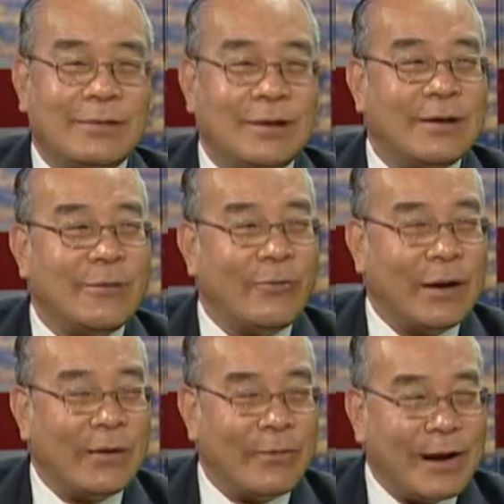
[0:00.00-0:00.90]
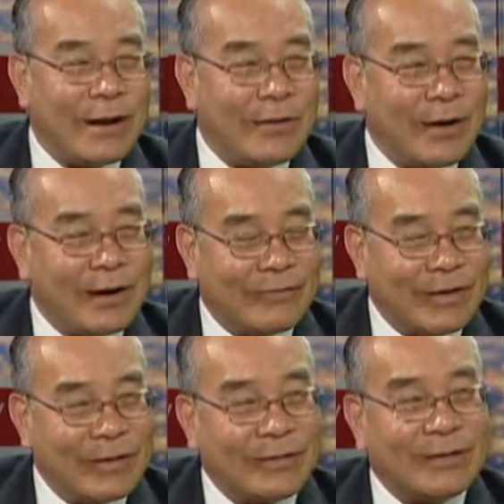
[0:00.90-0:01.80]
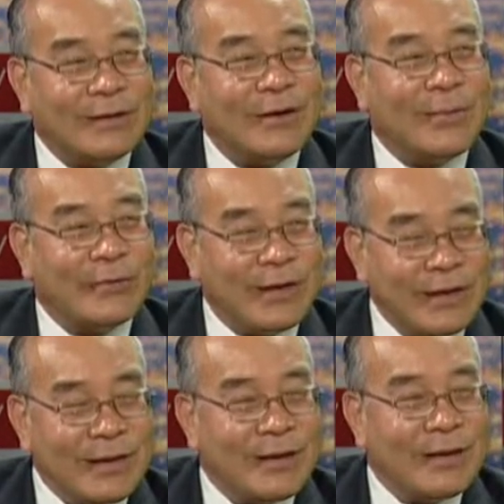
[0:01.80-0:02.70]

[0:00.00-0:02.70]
như ông Nguyễn Công Khế nói là phải có tự do báo chí